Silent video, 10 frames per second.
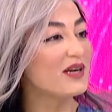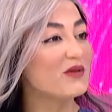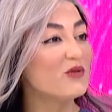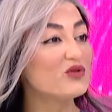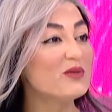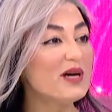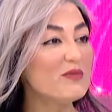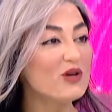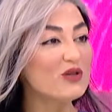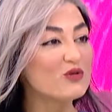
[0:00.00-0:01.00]
yani? O
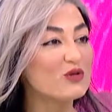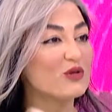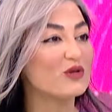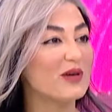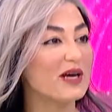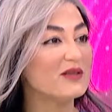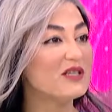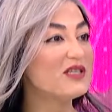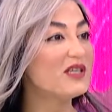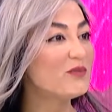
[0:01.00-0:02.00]
zaman böyle düşünüyordum
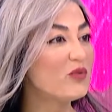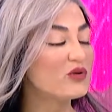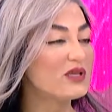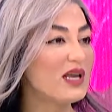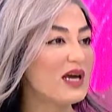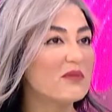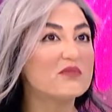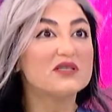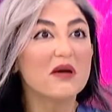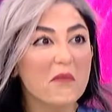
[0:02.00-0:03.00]
yani. Dişlerim porselen, işte
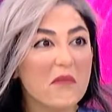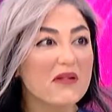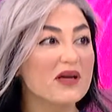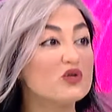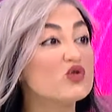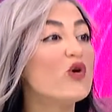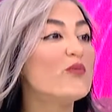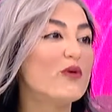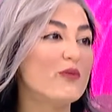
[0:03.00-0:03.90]
porselen yapacağım. bir şey Çok